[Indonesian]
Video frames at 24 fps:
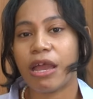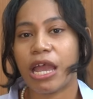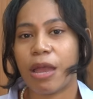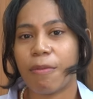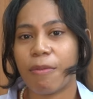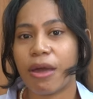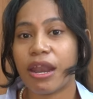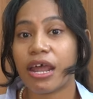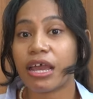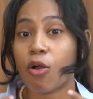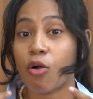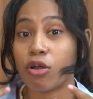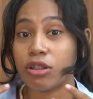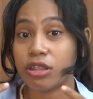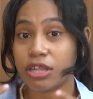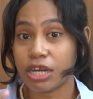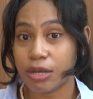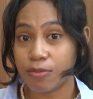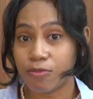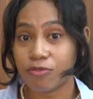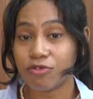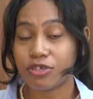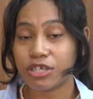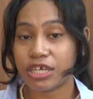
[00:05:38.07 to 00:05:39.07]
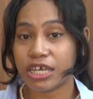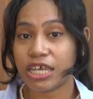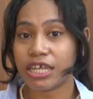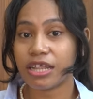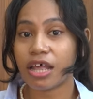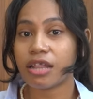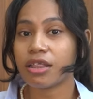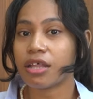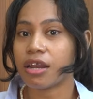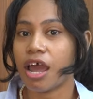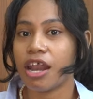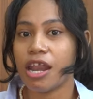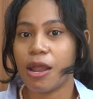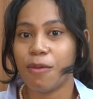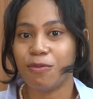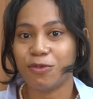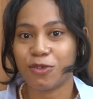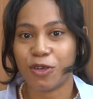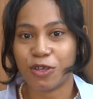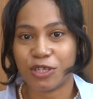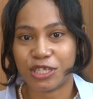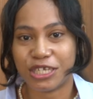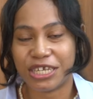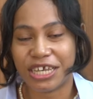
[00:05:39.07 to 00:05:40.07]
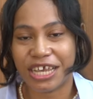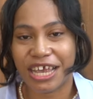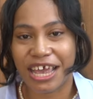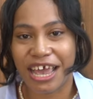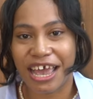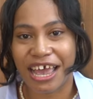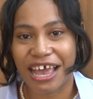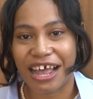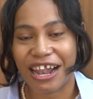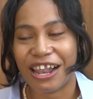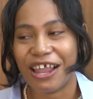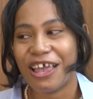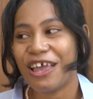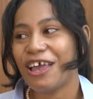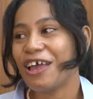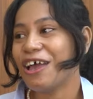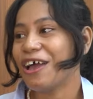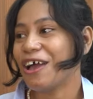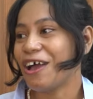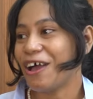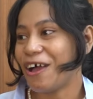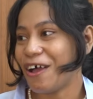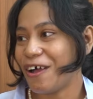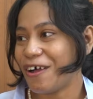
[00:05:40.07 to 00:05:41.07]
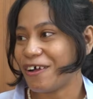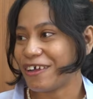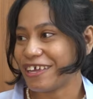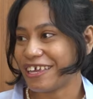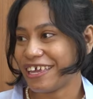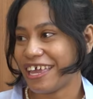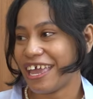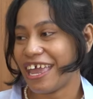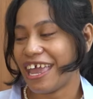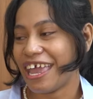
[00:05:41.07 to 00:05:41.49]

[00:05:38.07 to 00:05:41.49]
bagaimana kontribusi kita terhadap sosial. Betul. Okay.